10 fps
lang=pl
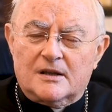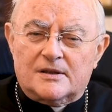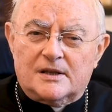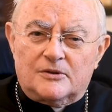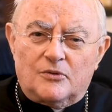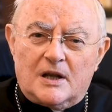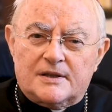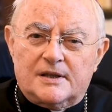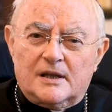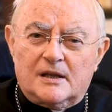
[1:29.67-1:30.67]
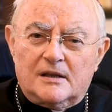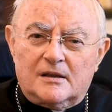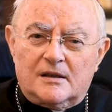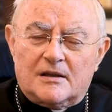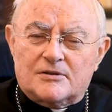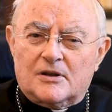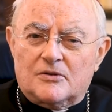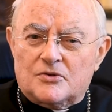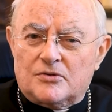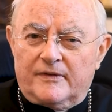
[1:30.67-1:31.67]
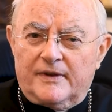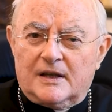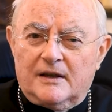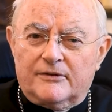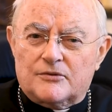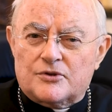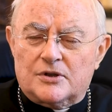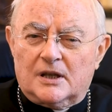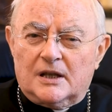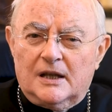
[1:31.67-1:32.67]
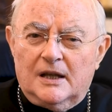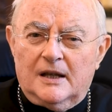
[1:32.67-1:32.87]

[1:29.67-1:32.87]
sytuacje każdego człowieka w różnych